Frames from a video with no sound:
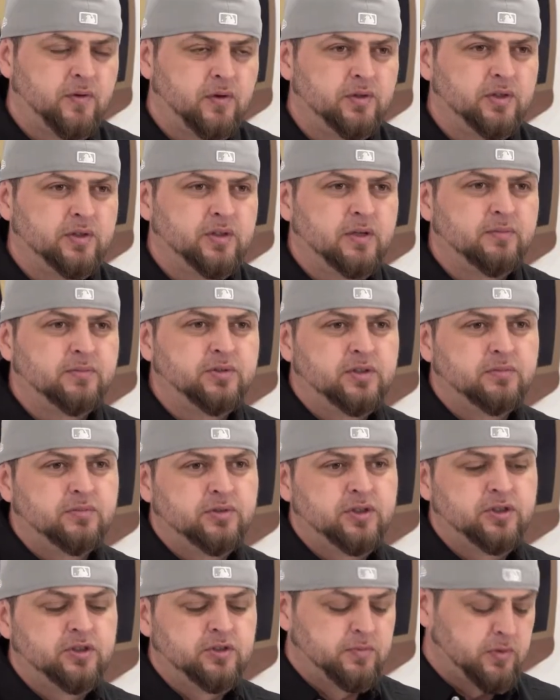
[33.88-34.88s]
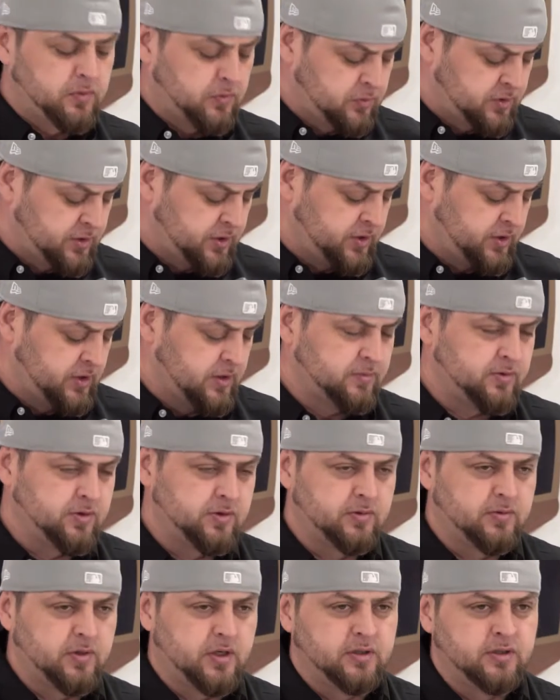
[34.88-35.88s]
folii, tam gdzie musieliśmy użyć na
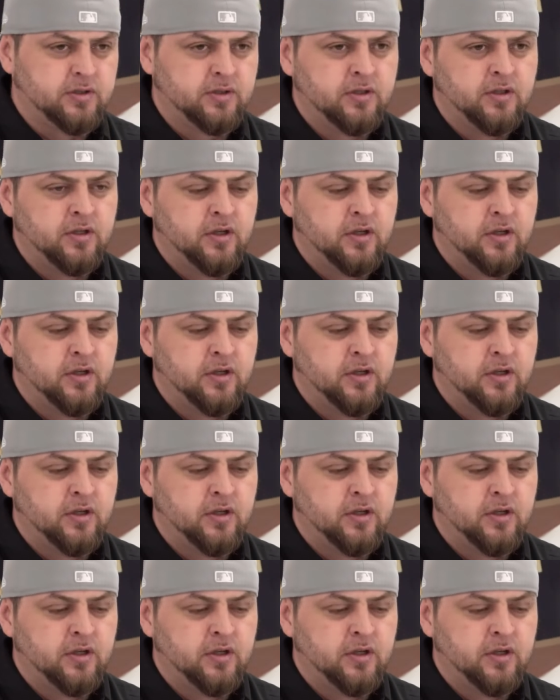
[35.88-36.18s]
przykład